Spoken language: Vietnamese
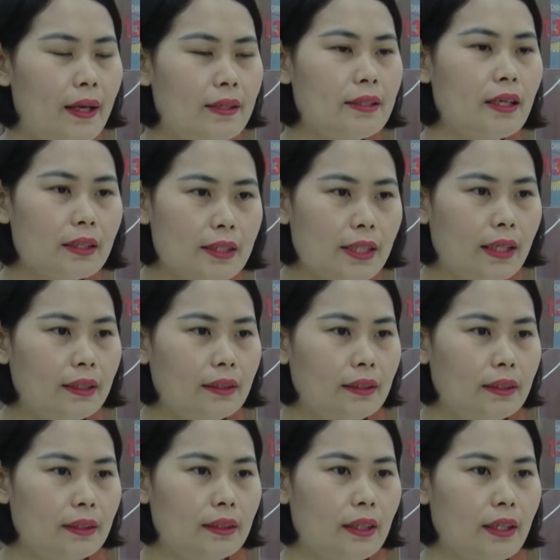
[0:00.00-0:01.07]
hướng dẫn
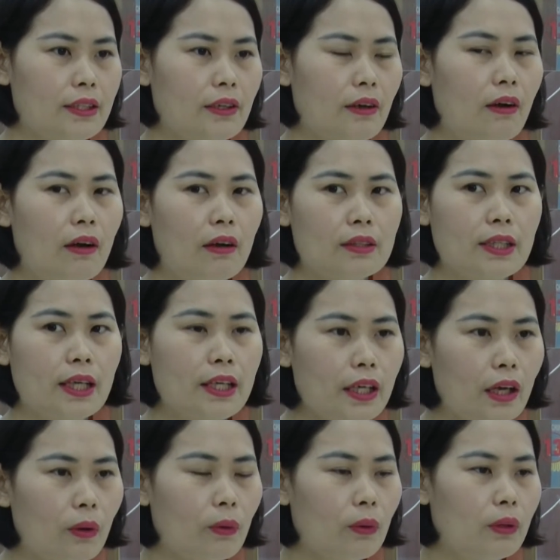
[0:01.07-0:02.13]
để cho họ dễ
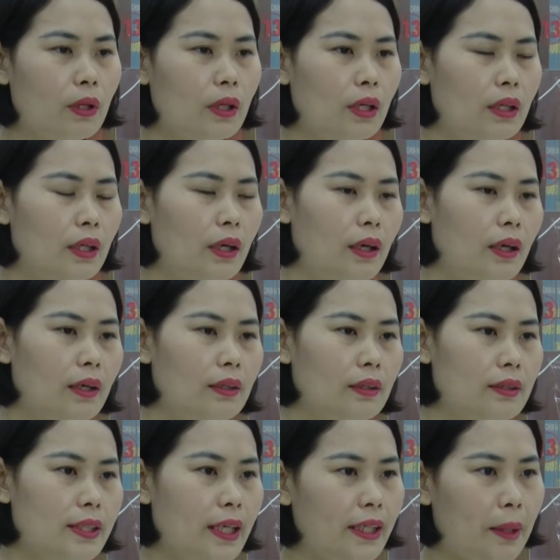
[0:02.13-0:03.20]
hiểu
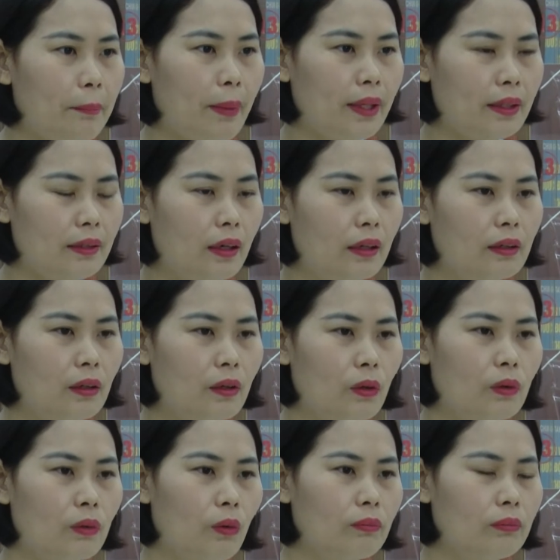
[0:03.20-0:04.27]
Ờ, dễ nắm bắt được
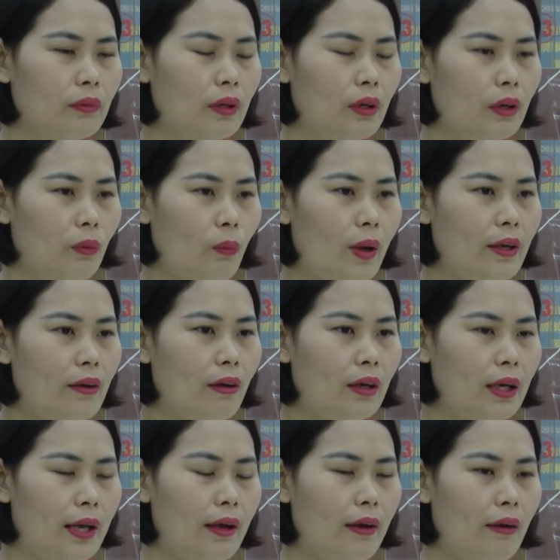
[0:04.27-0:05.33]
ừ, qua đó
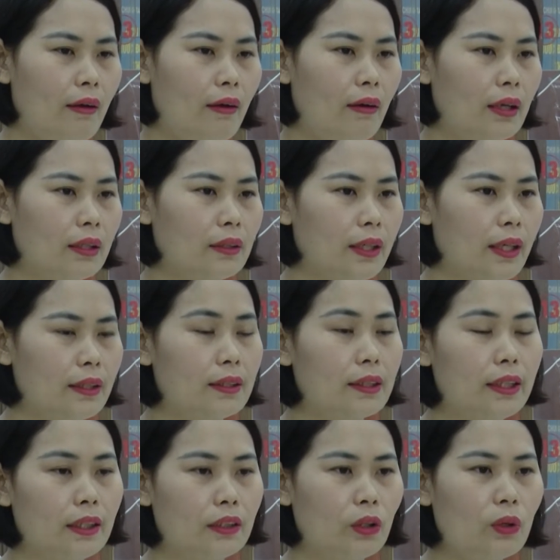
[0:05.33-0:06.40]
là họ để thực
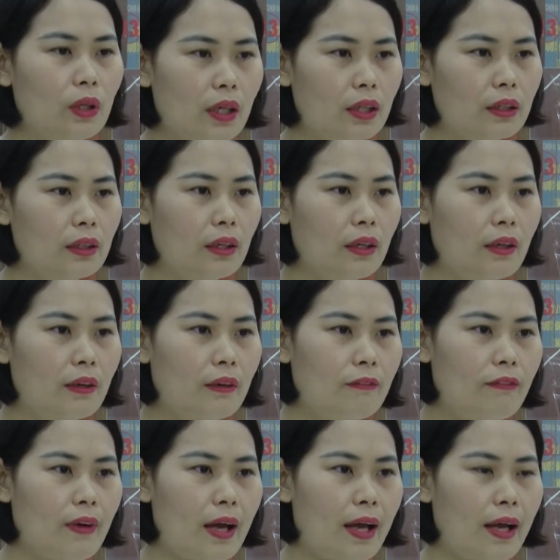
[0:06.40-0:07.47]
hiện tốt hơn
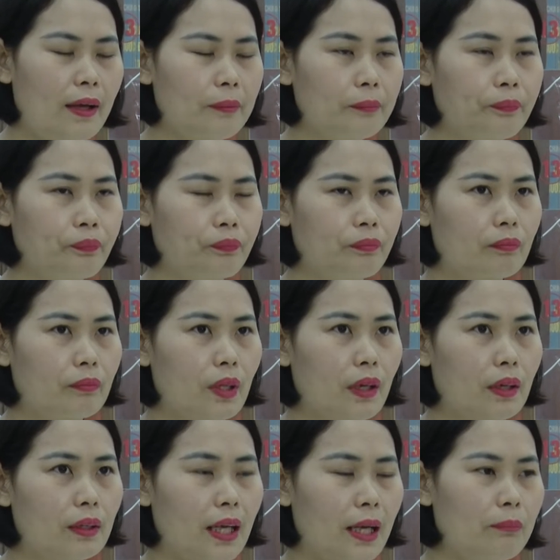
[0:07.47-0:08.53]
và ừ,
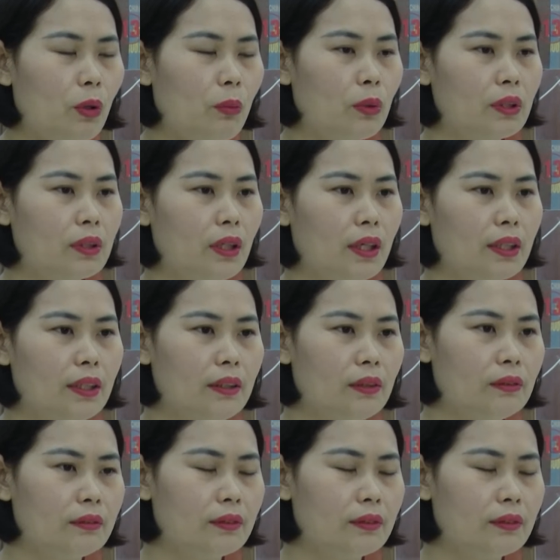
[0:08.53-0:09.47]
cán bộ một cửa thì